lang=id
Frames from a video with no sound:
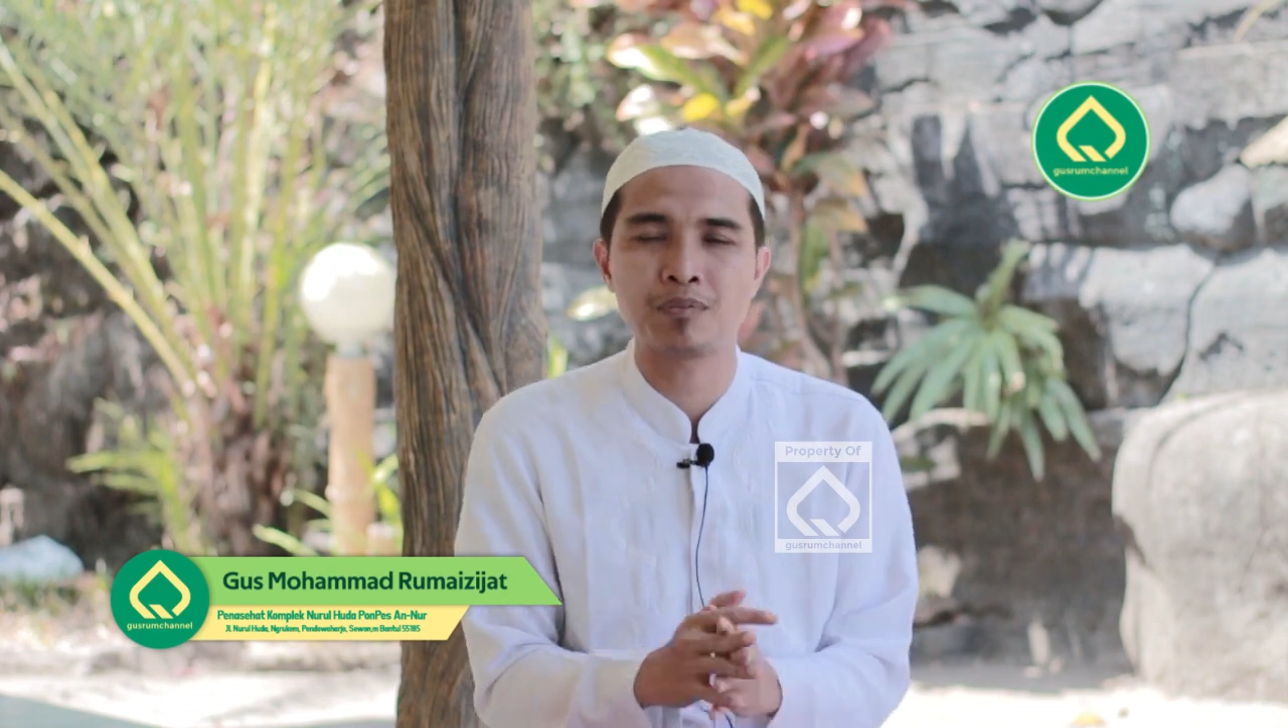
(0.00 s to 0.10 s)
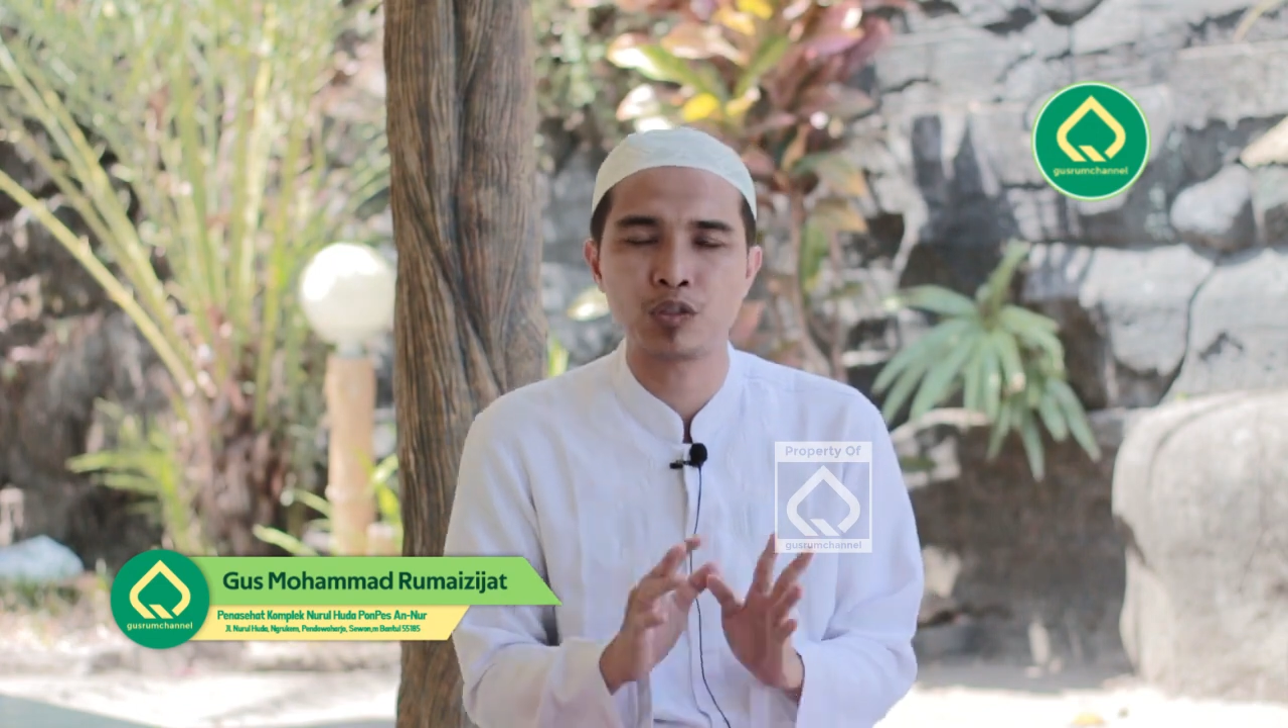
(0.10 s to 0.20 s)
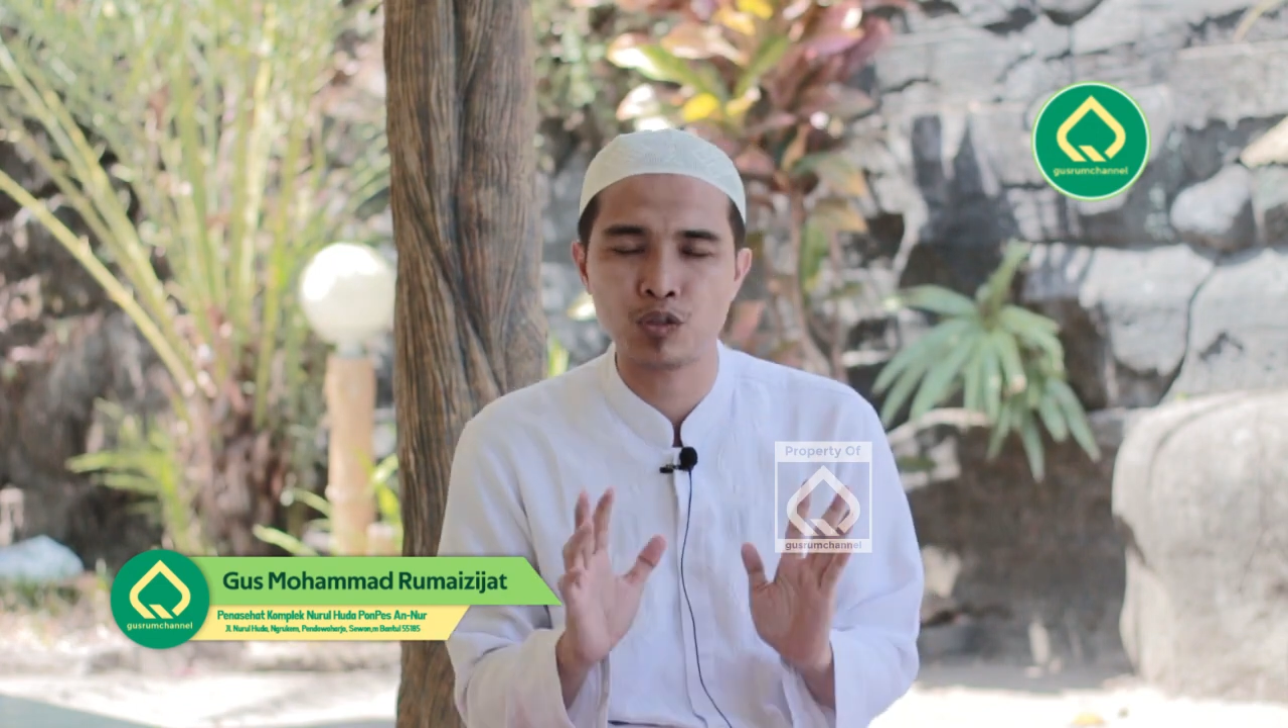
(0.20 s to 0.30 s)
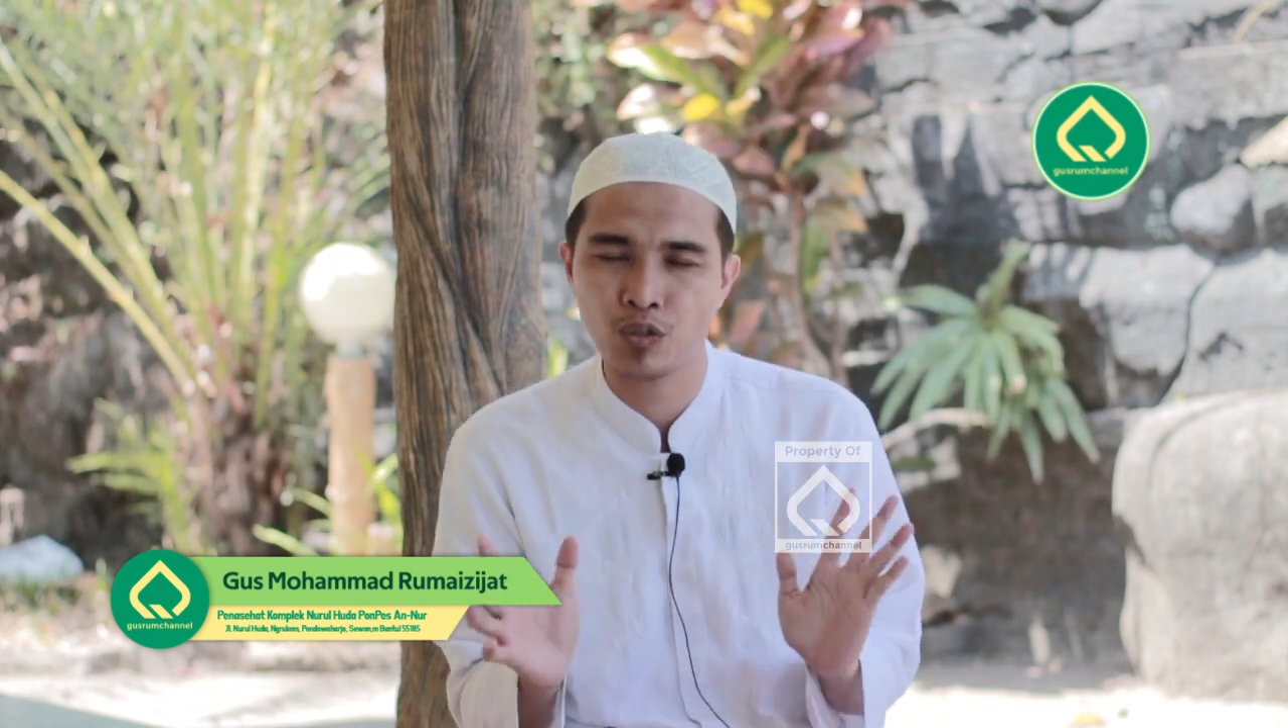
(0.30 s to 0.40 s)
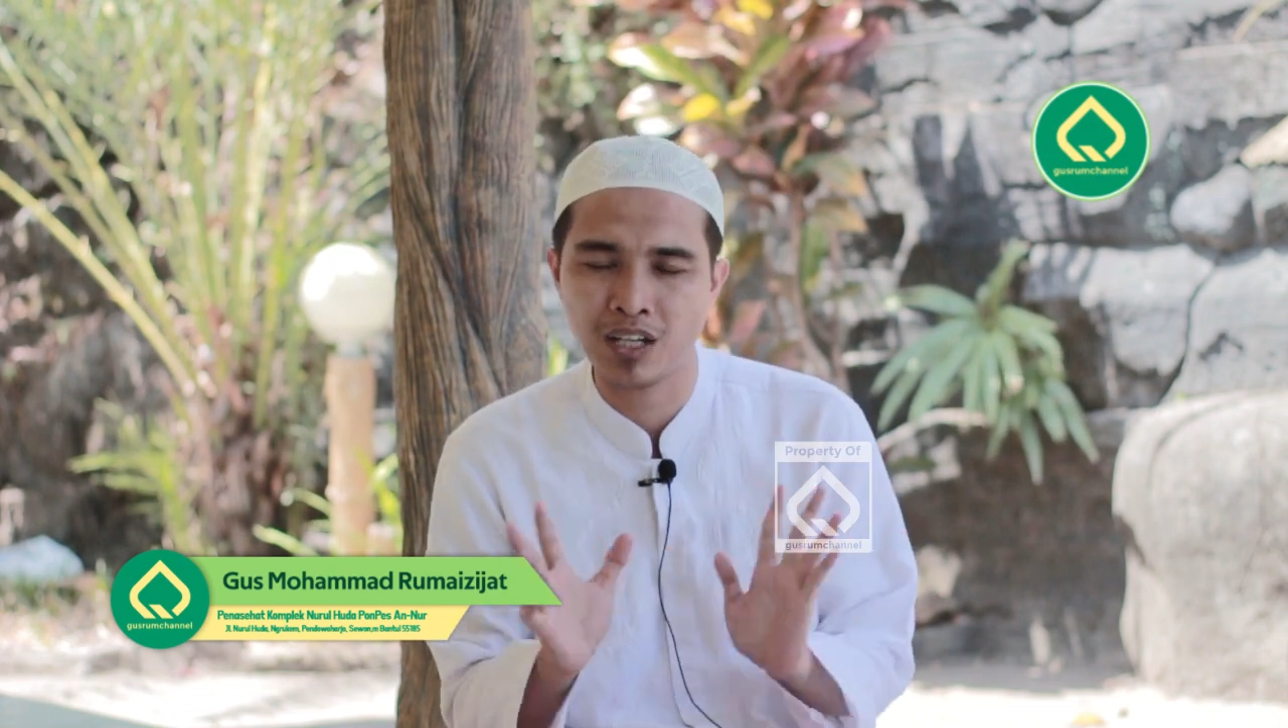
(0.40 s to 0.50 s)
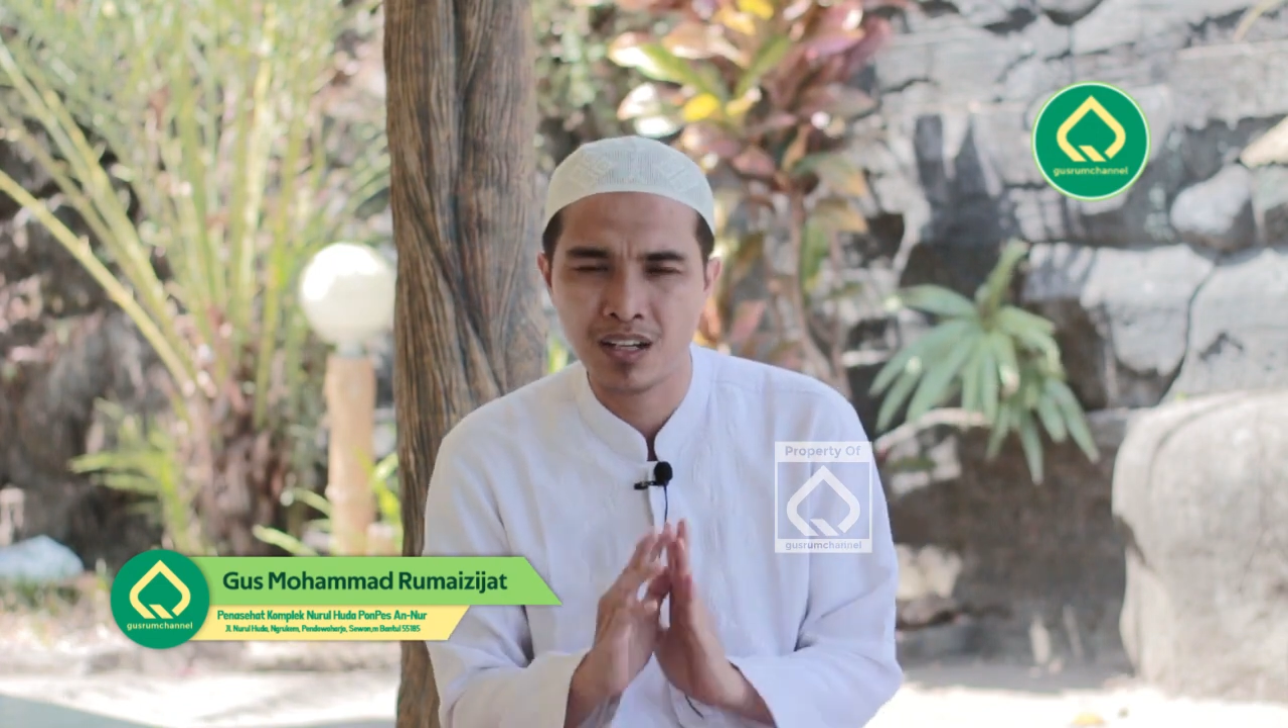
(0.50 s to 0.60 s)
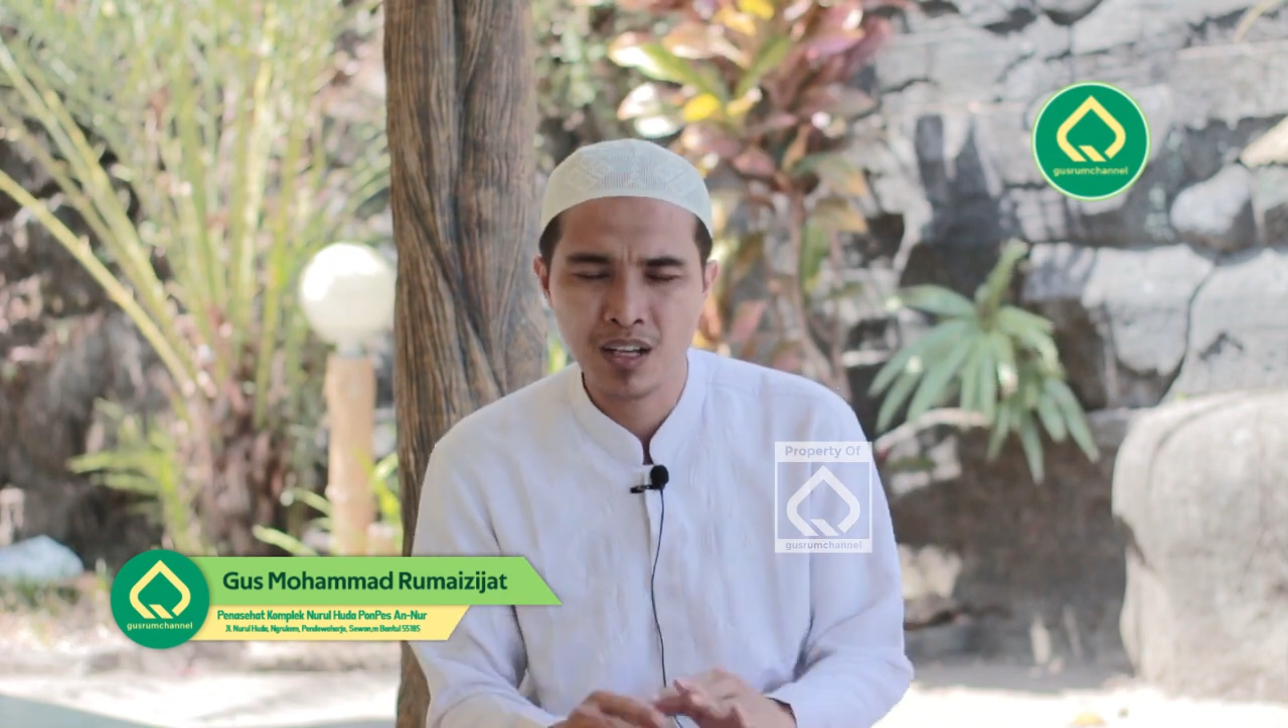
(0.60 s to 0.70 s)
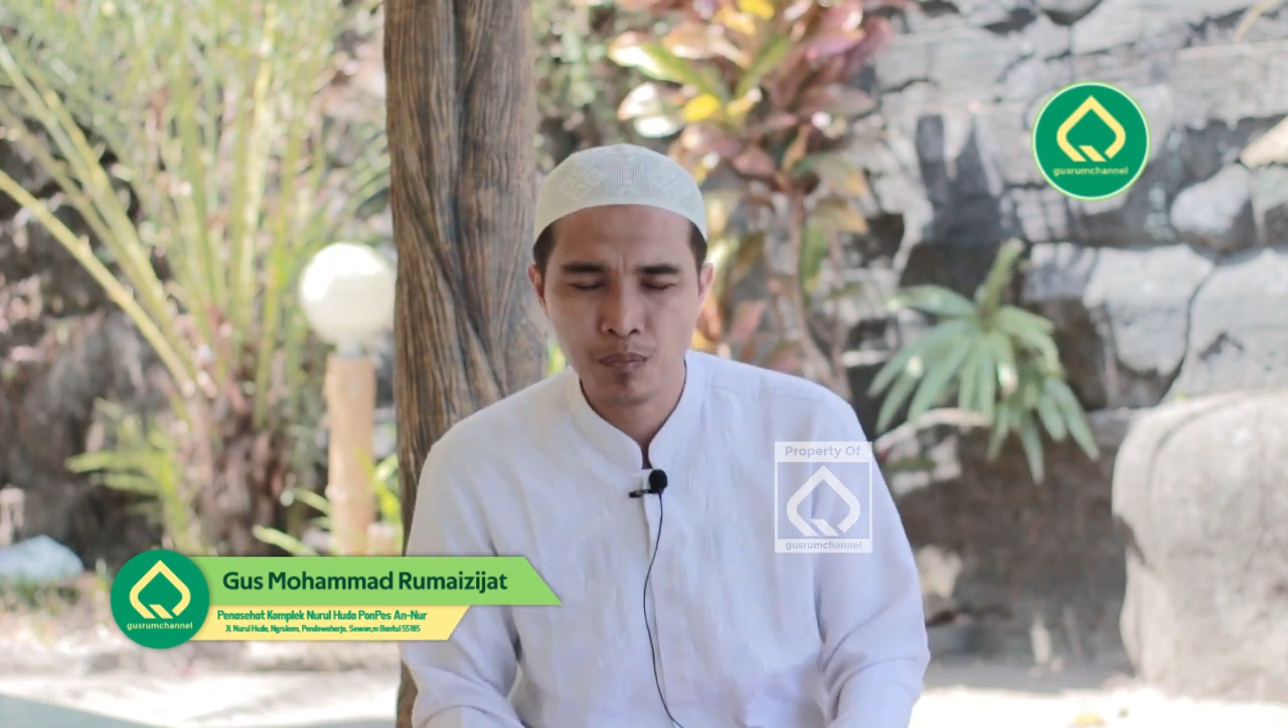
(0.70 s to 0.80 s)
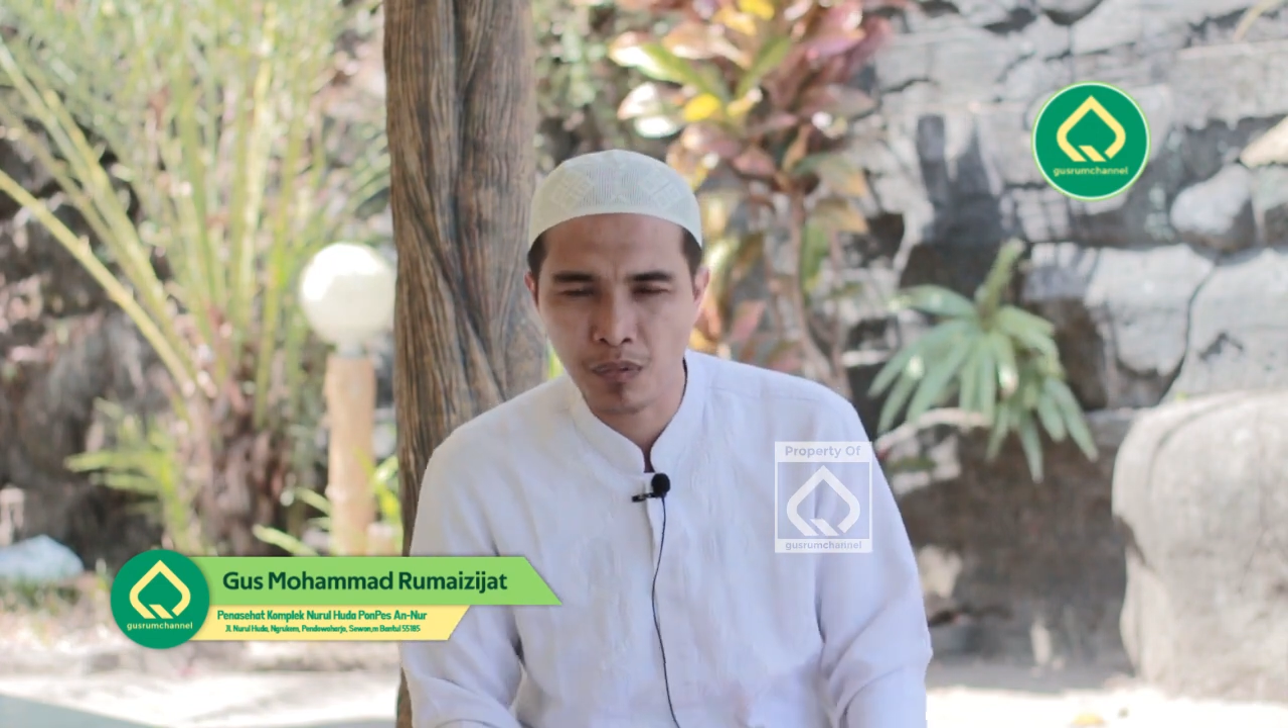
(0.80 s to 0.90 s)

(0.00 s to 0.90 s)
menunjukkan